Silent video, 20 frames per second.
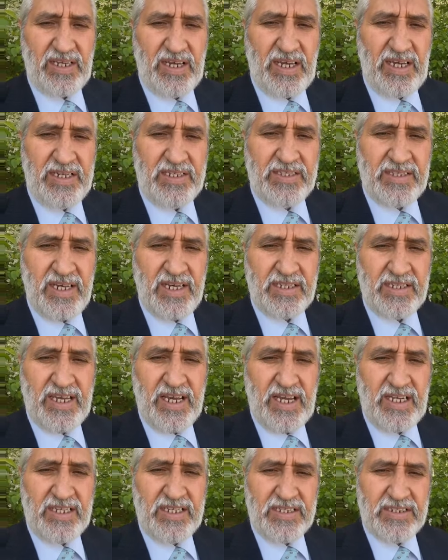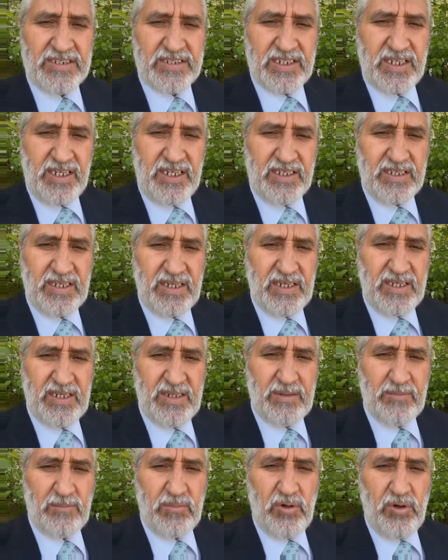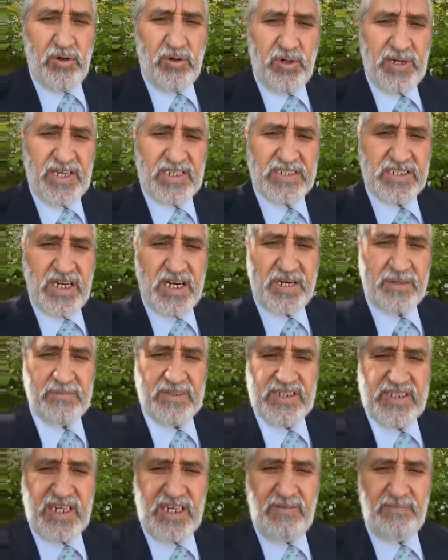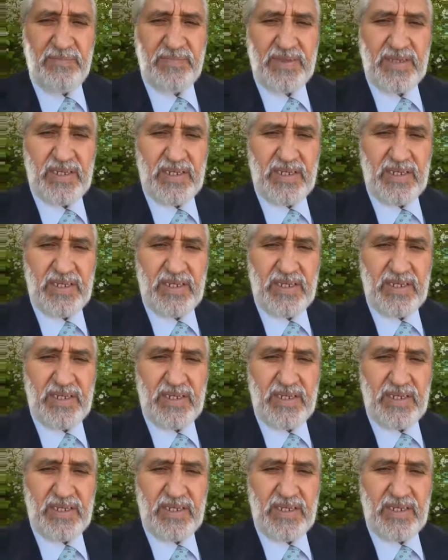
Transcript: elinden geldiğince bu öğrencilerimize